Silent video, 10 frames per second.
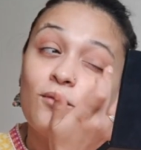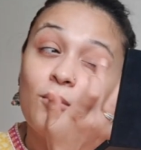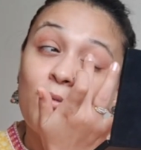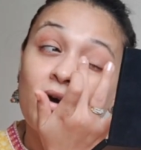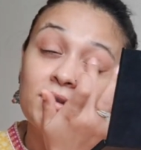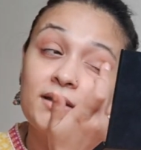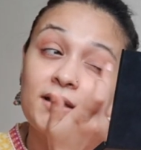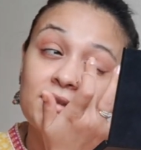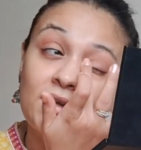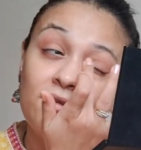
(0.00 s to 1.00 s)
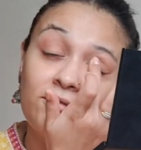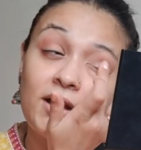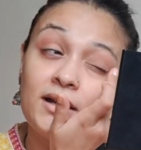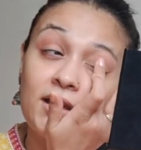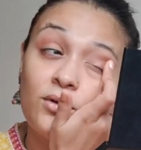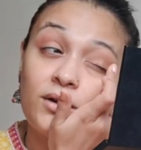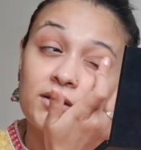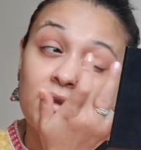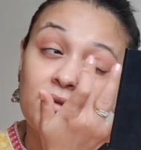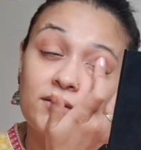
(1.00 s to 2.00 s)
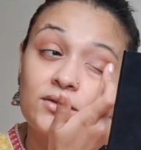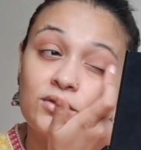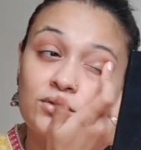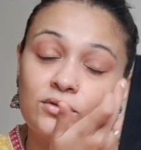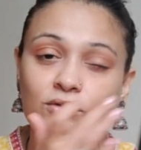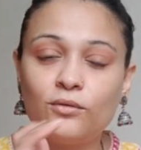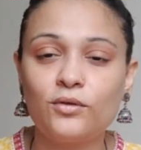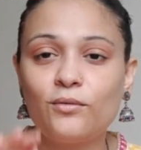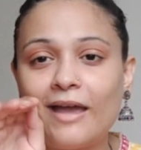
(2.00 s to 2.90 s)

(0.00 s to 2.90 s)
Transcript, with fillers: वो बहुत ही ज़्यादा फ्रेंडली हो रहा था तो